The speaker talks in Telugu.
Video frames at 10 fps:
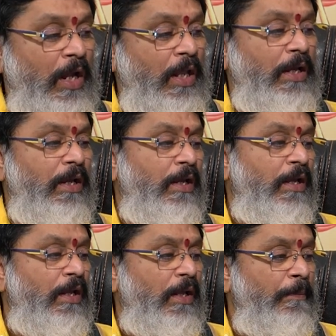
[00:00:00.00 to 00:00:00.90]
అలాగే
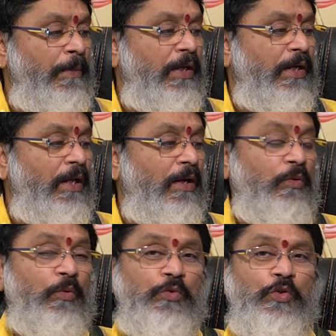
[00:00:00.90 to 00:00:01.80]
మీకు ఇక్కడ
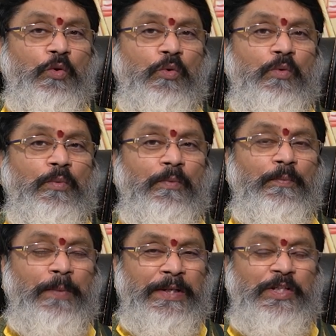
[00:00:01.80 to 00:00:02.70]
కుజుడు
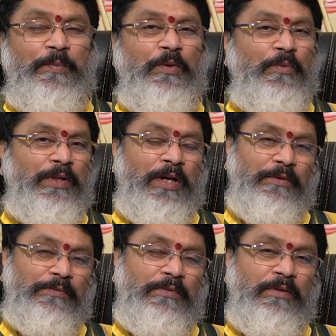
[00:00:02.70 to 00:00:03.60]
పంచంలో
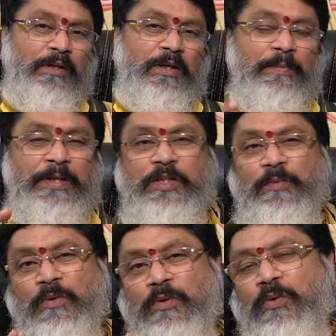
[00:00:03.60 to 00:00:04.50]
ఉన్నాడు
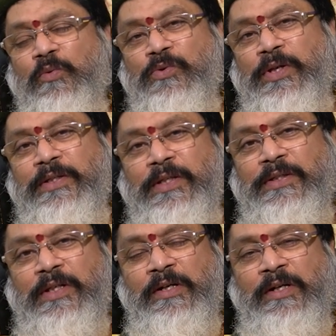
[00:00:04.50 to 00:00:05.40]
పంచంలో ఉన్న కుజుడు ఏం
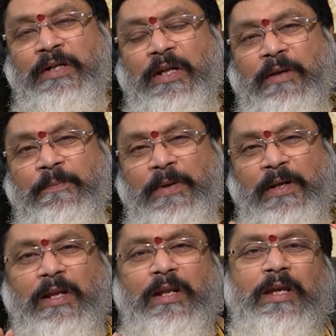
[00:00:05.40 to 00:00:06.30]
చేస్తానంటే అంటే
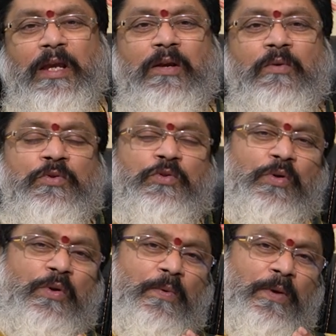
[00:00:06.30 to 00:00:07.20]
పిల్లలకి
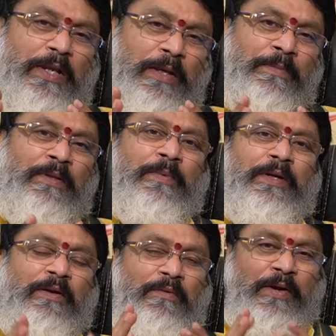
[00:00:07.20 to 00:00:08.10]
కొంచెం ఇబ్బంది
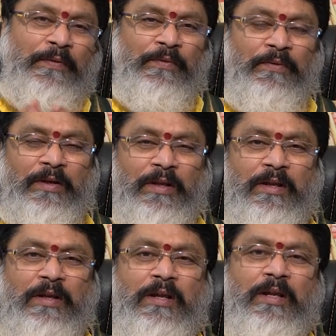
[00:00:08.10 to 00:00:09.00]
పెట్టే అవకాశం ఉంటుంది
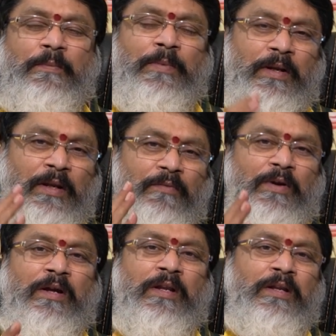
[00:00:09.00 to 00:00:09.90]
పిల్లలు
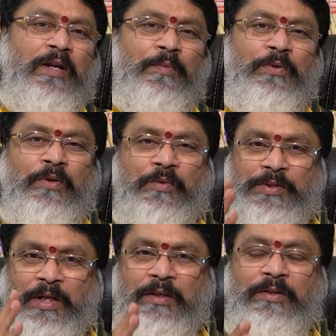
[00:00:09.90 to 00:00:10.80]
వాహనాలు నడుపుతుంటే
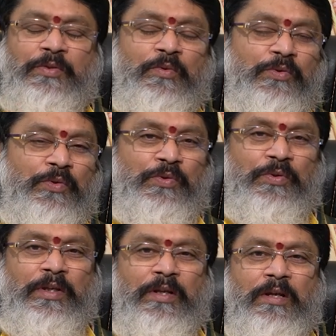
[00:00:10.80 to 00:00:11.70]
కొంచెం జాగ్రత్త తీసుకోవాల్సి
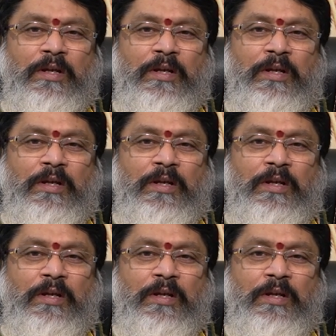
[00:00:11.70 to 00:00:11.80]
వస్తుంది